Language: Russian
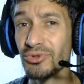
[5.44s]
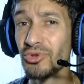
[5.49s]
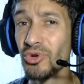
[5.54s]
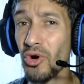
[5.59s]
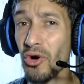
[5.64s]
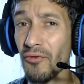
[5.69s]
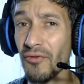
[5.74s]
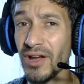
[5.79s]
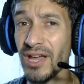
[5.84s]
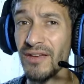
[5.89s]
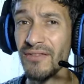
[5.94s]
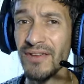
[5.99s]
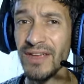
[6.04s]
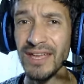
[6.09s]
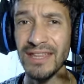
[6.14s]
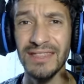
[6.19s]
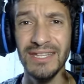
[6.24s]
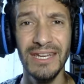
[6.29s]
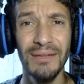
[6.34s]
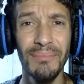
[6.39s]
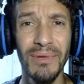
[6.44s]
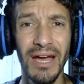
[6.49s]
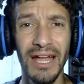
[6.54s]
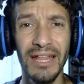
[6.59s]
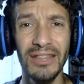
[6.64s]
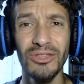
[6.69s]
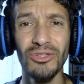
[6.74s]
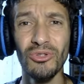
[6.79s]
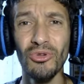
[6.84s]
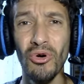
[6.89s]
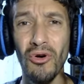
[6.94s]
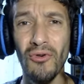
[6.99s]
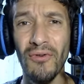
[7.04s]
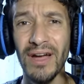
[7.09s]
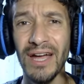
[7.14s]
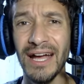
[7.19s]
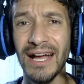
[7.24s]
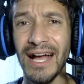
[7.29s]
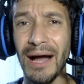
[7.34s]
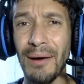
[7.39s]
новый ивент, ребят,
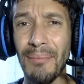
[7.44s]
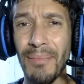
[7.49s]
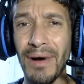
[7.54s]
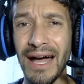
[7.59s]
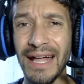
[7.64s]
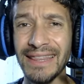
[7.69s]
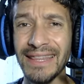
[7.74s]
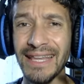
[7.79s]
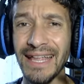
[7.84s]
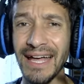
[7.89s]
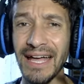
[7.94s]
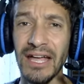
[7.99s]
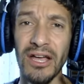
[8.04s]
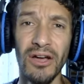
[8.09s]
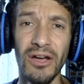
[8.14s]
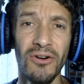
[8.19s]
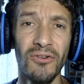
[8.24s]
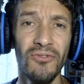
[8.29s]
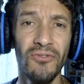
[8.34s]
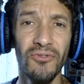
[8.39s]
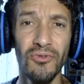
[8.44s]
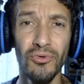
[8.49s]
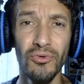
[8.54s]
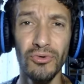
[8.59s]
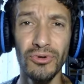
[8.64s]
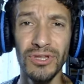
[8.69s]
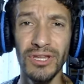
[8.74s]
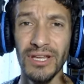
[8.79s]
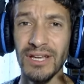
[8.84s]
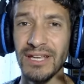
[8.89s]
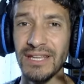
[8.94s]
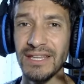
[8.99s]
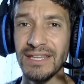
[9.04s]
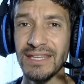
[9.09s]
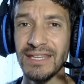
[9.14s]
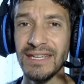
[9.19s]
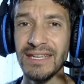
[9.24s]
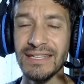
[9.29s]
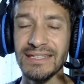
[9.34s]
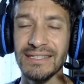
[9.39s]
новая команда Food
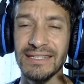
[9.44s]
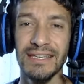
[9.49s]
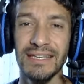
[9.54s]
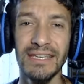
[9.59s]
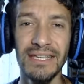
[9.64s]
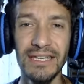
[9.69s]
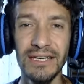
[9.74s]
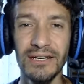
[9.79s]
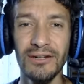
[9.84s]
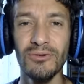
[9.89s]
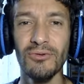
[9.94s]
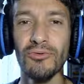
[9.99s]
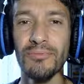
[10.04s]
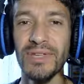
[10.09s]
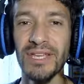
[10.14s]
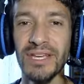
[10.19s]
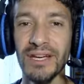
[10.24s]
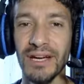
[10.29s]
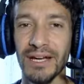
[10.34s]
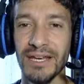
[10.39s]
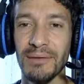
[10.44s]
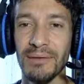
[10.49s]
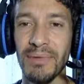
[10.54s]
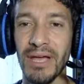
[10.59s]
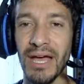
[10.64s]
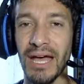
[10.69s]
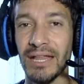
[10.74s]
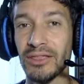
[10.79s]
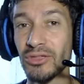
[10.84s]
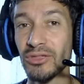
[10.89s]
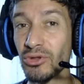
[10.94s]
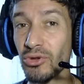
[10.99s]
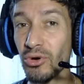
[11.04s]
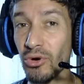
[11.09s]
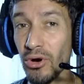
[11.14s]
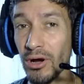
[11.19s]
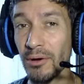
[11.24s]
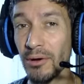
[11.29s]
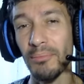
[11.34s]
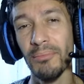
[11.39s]
Тис и Кумир, ребят,
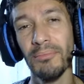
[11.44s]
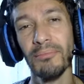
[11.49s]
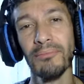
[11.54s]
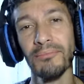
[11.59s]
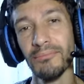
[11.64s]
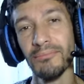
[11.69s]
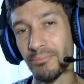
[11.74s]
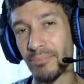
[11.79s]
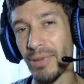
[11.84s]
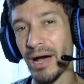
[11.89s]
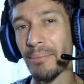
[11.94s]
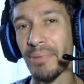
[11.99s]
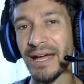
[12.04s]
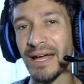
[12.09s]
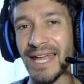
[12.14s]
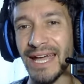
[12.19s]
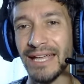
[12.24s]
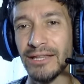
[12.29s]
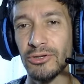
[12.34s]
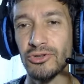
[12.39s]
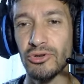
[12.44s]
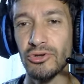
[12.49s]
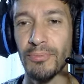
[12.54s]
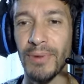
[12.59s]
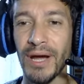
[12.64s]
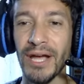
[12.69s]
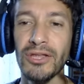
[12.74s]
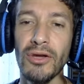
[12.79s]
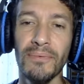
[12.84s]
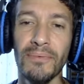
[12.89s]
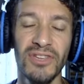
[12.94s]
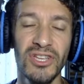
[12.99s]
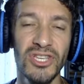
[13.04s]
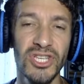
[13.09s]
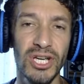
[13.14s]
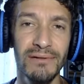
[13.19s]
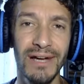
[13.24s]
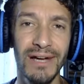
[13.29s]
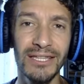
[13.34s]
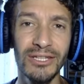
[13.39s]
но по порядочку пойдем.
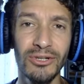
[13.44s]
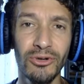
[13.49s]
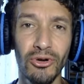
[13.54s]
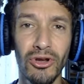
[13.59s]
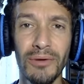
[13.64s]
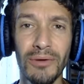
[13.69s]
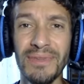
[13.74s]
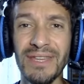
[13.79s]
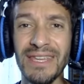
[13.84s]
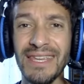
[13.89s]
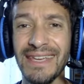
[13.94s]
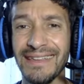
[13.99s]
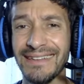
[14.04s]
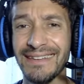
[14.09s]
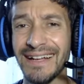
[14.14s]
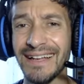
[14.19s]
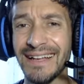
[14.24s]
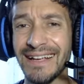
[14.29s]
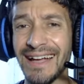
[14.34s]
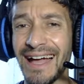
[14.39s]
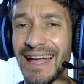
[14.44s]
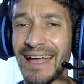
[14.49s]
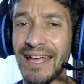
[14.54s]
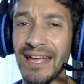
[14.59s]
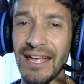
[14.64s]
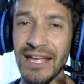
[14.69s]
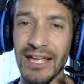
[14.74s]
Сначала откроем несколько